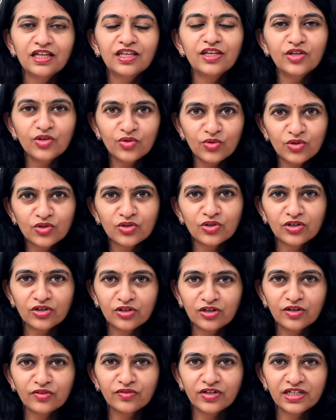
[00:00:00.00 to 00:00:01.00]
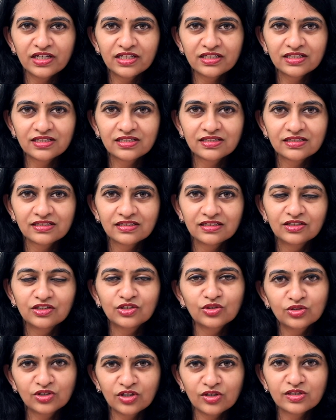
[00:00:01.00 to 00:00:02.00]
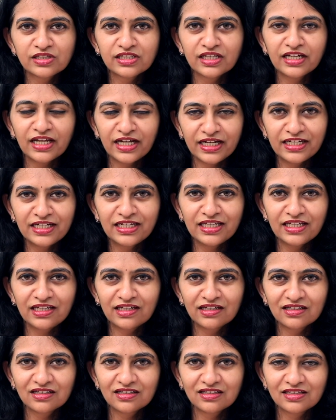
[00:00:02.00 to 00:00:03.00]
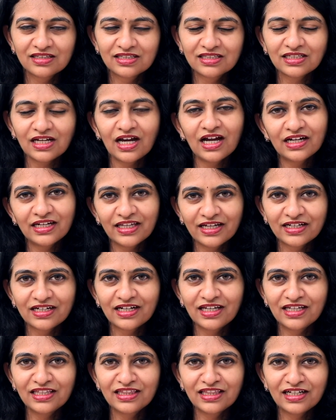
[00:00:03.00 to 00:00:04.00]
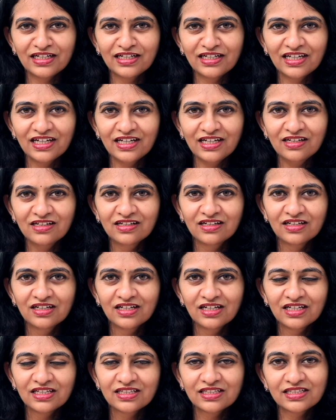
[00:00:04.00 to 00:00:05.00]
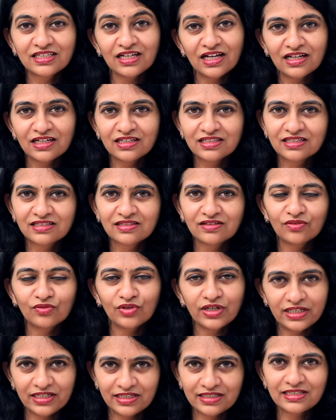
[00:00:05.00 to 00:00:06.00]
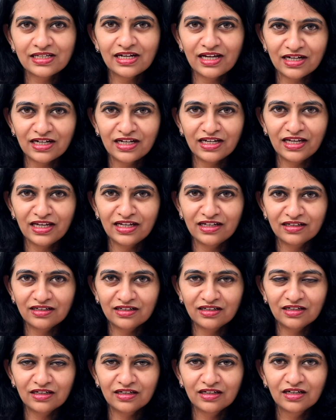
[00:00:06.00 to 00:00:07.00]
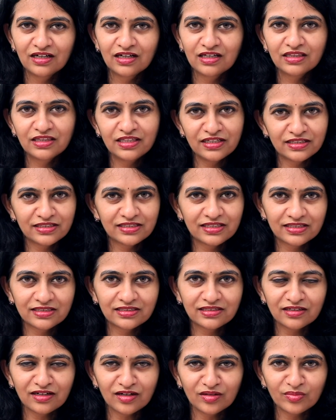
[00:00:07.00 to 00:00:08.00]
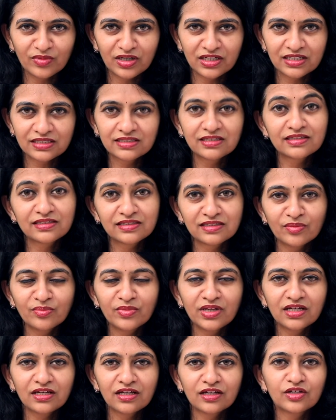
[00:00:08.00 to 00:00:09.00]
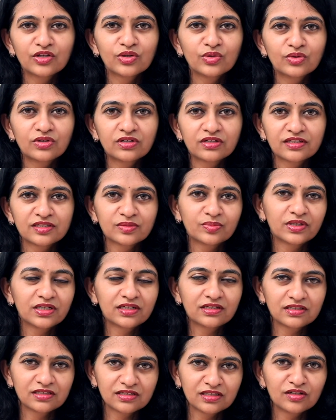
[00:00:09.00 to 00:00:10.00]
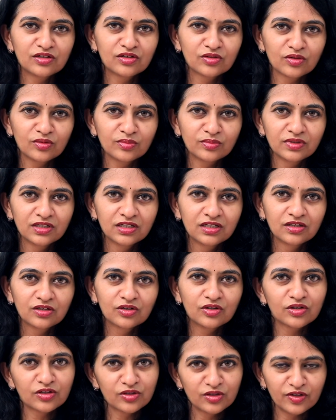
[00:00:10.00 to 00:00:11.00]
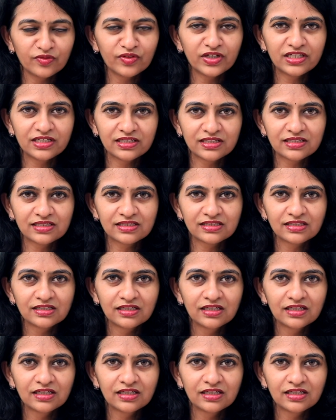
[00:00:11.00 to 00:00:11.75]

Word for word: ఈ న్యూ కరోనా వైరస్ టూ థౌజండ్ నైన్టీన్ స్టార్ట్ ఎక్కడైందంటే సార్స్ వైరస్ లాగానే దీని సిస్టర్ అనమాట సిస్టమిక్ అక్యూట్ రెస్పిరేటరీ సిండ్రోమ్ కరోనా వైరస్